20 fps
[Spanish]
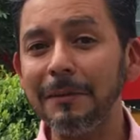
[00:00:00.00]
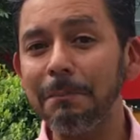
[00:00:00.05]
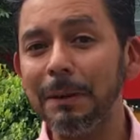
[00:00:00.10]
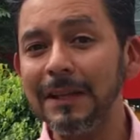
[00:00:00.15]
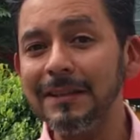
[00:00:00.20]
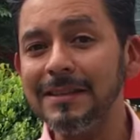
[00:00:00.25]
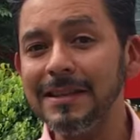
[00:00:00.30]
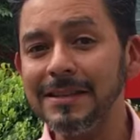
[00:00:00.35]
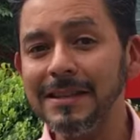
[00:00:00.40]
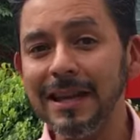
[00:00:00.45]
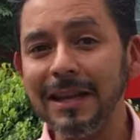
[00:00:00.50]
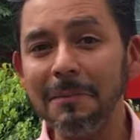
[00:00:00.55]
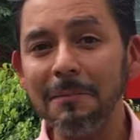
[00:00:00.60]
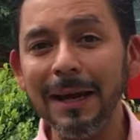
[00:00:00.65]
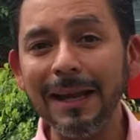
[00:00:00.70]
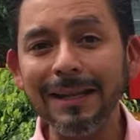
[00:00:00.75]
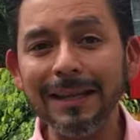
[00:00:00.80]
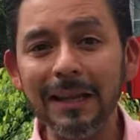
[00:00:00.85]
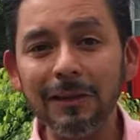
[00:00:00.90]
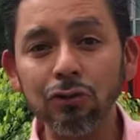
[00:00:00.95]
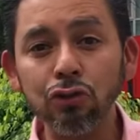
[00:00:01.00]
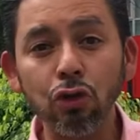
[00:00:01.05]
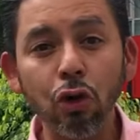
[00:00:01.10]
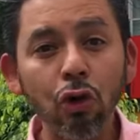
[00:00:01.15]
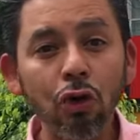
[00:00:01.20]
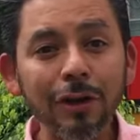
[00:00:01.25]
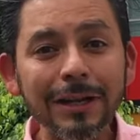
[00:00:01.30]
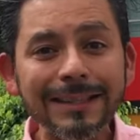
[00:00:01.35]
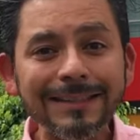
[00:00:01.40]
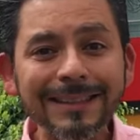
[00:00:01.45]
Presencia Animal
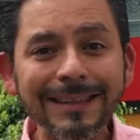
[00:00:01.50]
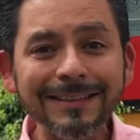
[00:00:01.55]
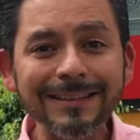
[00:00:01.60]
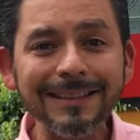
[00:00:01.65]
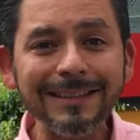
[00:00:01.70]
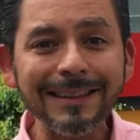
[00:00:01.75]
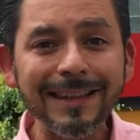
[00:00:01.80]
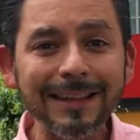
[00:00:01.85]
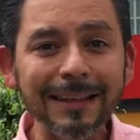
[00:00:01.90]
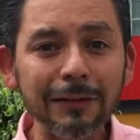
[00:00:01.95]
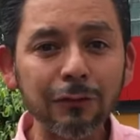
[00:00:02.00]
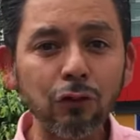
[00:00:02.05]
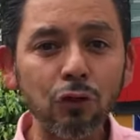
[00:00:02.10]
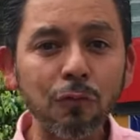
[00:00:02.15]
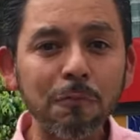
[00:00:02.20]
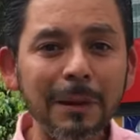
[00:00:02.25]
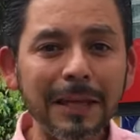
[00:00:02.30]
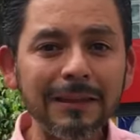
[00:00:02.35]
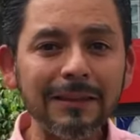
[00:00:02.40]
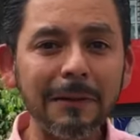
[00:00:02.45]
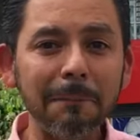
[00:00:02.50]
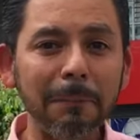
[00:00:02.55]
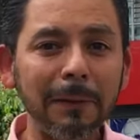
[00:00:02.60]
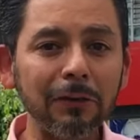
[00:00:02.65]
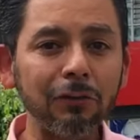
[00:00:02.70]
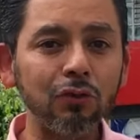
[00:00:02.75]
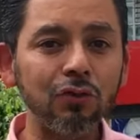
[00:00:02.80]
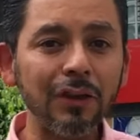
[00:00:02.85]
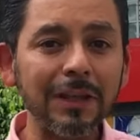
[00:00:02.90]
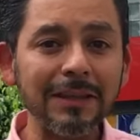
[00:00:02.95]
solo necesita de esos 20
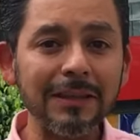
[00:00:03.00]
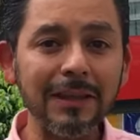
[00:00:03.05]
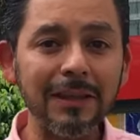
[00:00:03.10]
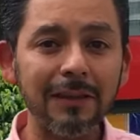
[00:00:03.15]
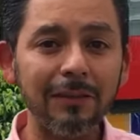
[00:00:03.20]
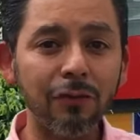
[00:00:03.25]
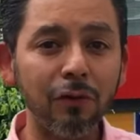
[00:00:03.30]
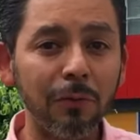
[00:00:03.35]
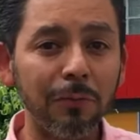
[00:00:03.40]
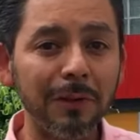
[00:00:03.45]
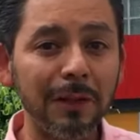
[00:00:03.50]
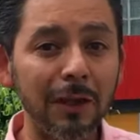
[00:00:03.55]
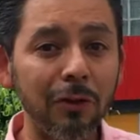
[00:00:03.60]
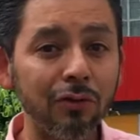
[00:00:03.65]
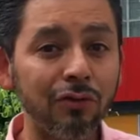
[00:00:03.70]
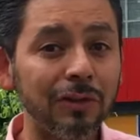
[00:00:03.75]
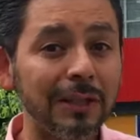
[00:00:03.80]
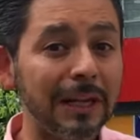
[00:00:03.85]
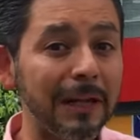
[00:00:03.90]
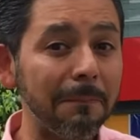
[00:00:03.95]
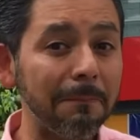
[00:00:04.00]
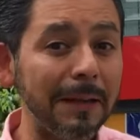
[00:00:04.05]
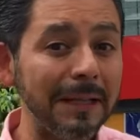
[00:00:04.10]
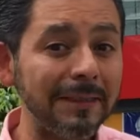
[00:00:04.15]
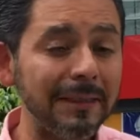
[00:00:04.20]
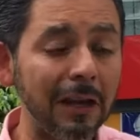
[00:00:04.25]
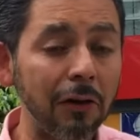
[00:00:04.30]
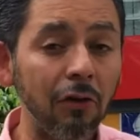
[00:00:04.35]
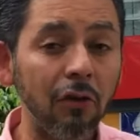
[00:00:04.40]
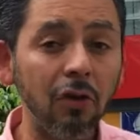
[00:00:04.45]
pesos que tienes olvidados en el
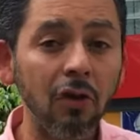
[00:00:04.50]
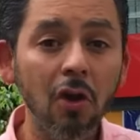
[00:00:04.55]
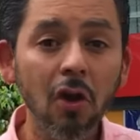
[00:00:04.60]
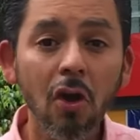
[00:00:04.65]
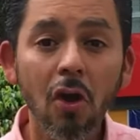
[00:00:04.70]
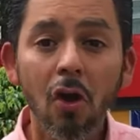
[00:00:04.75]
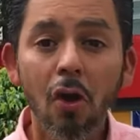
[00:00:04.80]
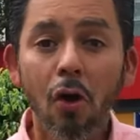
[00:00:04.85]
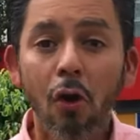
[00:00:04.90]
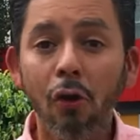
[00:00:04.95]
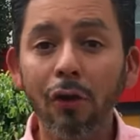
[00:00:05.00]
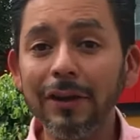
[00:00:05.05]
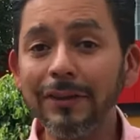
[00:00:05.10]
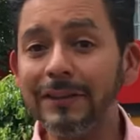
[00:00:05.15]
pantalón o que